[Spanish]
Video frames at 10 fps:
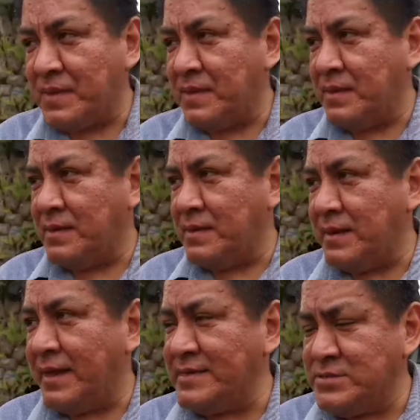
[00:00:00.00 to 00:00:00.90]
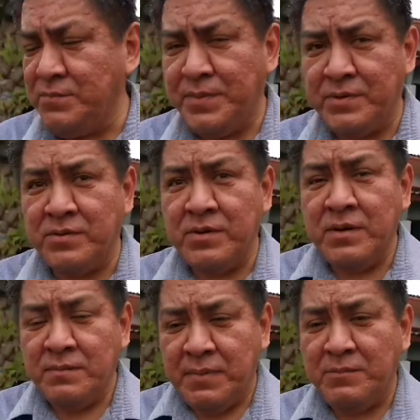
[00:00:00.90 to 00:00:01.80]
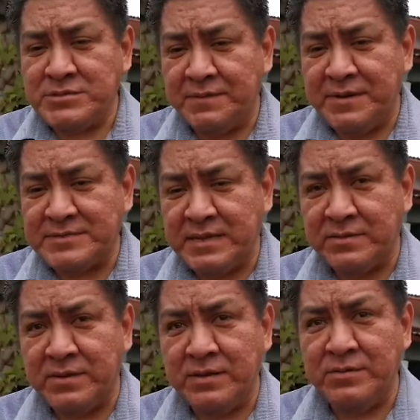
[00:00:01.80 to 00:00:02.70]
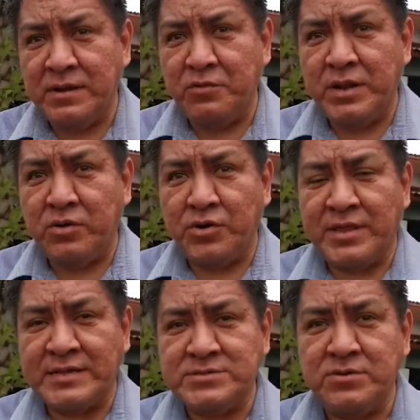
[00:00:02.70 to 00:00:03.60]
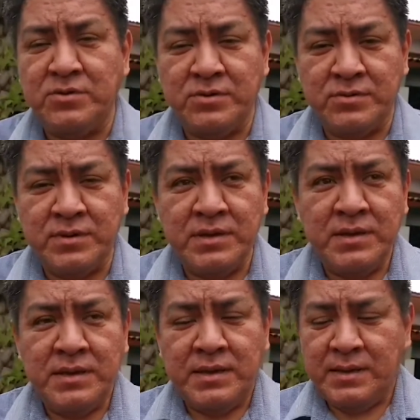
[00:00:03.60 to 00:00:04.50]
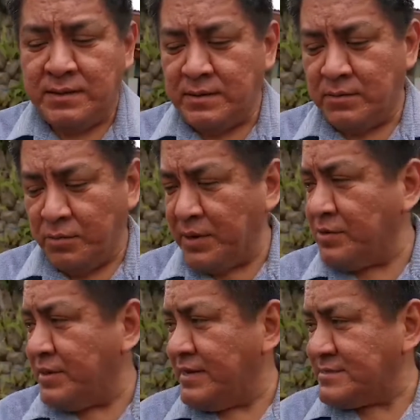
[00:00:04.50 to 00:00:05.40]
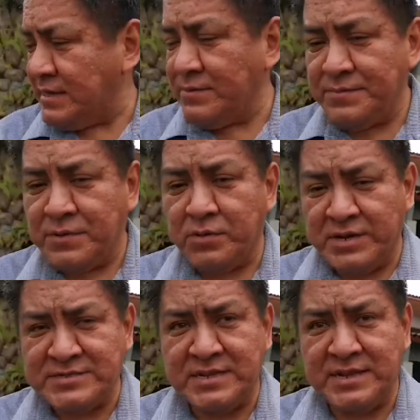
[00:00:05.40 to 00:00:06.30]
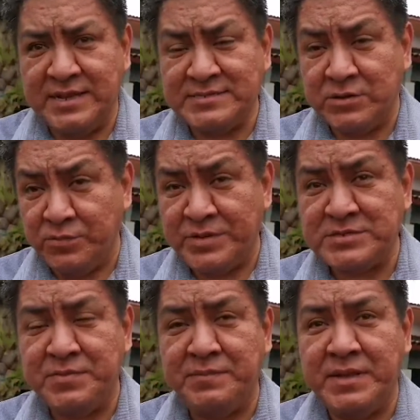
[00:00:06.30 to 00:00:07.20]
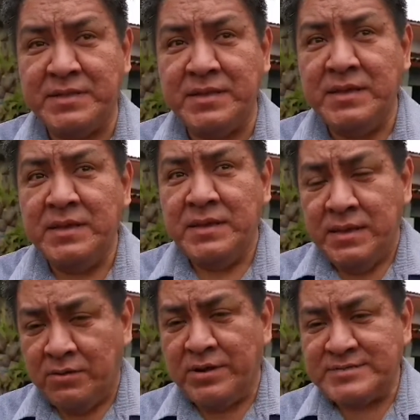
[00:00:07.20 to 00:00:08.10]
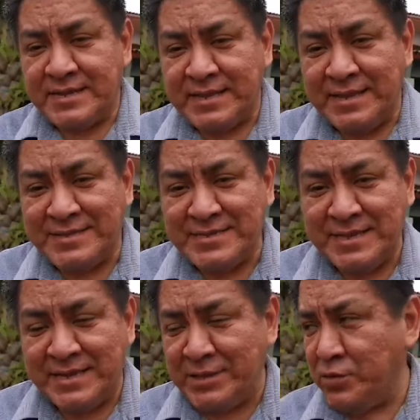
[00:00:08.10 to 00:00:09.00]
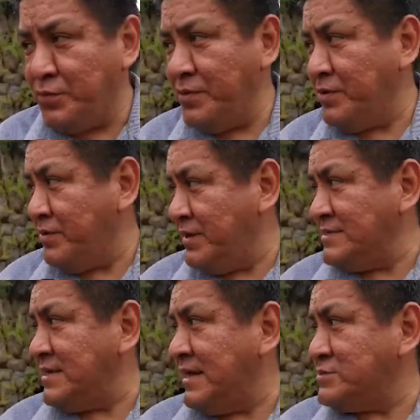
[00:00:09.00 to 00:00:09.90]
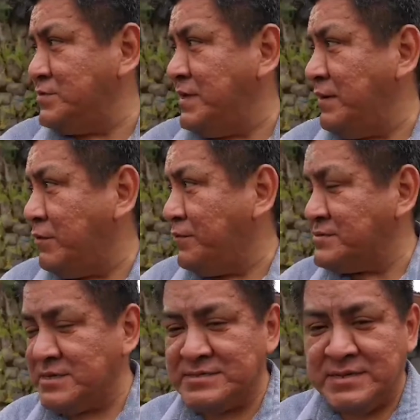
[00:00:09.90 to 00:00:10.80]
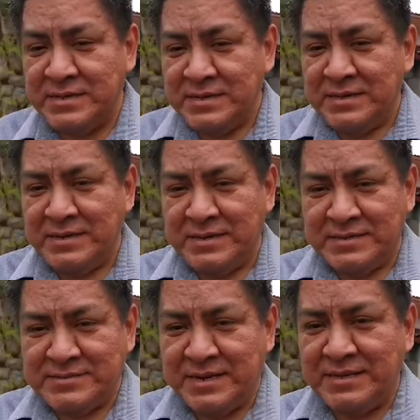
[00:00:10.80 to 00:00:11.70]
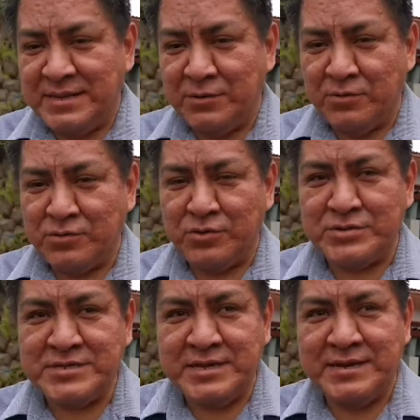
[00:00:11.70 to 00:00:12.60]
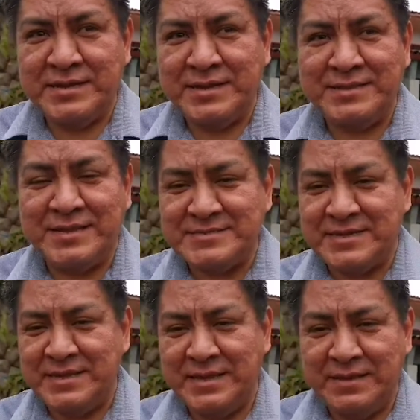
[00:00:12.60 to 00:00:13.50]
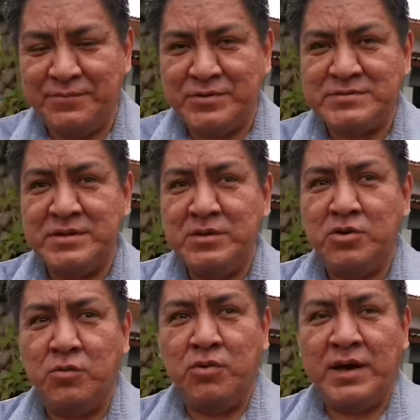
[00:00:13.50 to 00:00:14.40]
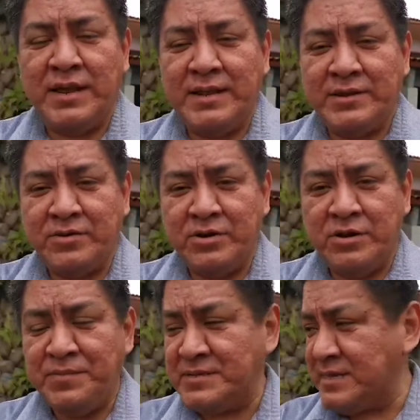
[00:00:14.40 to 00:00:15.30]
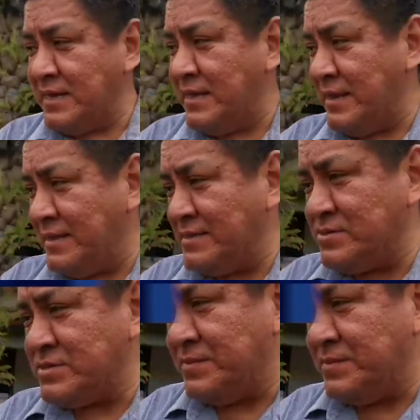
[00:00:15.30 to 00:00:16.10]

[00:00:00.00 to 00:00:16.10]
eh, la gestión, pero vamos avanzando. Hay una buena coordinación con el gobierno del Estado, con la Secretaría de Salud principalmente y con la Secretaría de Hacienda y Crédito Público. En este caso mi labor pues es eh, ser interlocutor, ser interceder y pues convocar a las reuniones para sacar adelante estos